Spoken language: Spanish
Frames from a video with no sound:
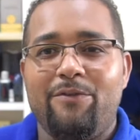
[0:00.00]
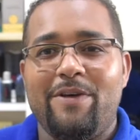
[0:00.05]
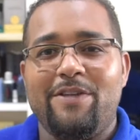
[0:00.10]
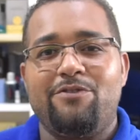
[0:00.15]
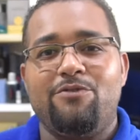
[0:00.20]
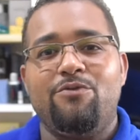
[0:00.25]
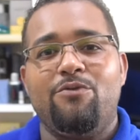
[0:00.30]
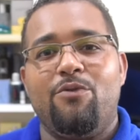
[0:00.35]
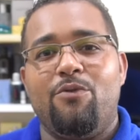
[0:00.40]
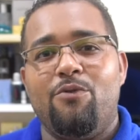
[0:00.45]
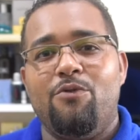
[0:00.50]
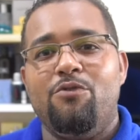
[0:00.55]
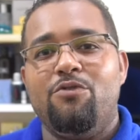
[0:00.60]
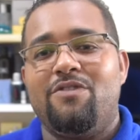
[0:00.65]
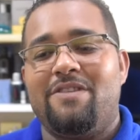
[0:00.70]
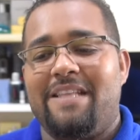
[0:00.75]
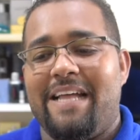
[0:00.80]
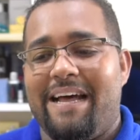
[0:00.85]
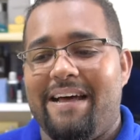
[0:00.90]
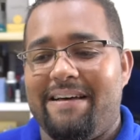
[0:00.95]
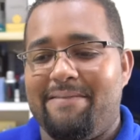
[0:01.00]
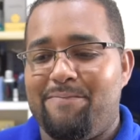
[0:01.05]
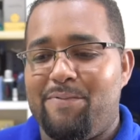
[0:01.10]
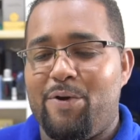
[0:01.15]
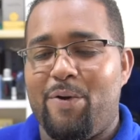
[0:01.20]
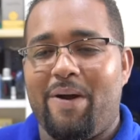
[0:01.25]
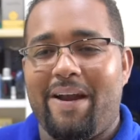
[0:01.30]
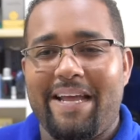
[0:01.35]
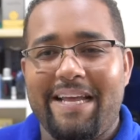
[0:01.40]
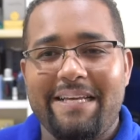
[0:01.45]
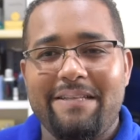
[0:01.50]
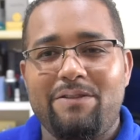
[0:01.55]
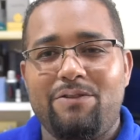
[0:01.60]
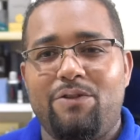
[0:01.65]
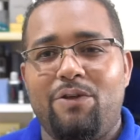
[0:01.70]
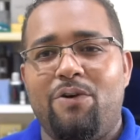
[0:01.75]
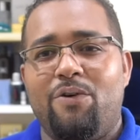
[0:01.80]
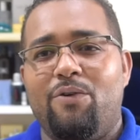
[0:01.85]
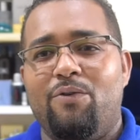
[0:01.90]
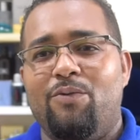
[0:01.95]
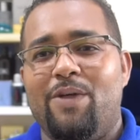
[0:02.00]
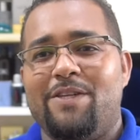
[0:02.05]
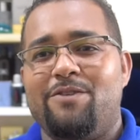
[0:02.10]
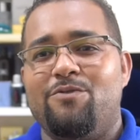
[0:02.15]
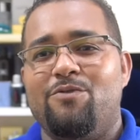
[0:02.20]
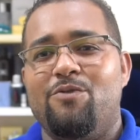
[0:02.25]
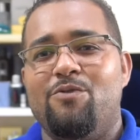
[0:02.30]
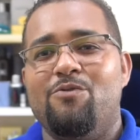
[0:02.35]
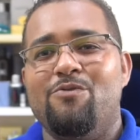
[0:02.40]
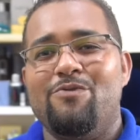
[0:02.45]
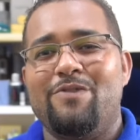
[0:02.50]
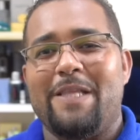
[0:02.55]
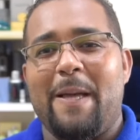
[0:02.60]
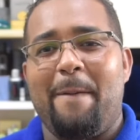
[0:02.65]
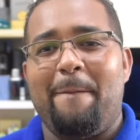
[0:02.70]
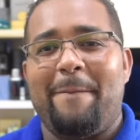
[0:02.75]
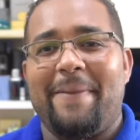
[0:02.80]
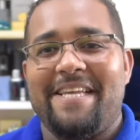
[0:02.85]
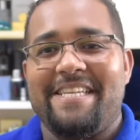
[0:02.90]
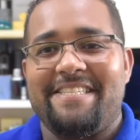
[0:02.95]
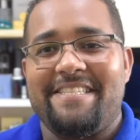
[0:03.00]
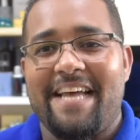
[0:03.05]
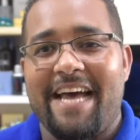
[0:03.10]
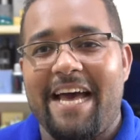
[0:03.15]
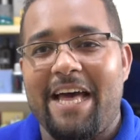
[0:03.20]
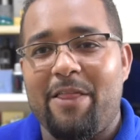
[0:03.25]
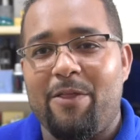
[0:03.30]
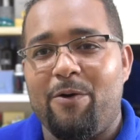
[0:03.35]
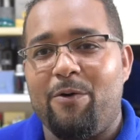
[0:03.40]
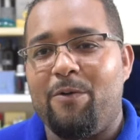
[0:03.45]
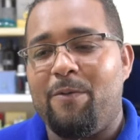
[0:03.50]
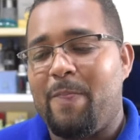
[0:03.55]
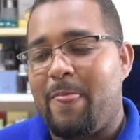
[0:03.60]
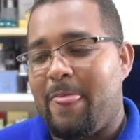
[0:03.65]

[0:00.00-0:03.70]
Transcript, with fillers: no es un Oud tan violento, no es un Oud tan pesado.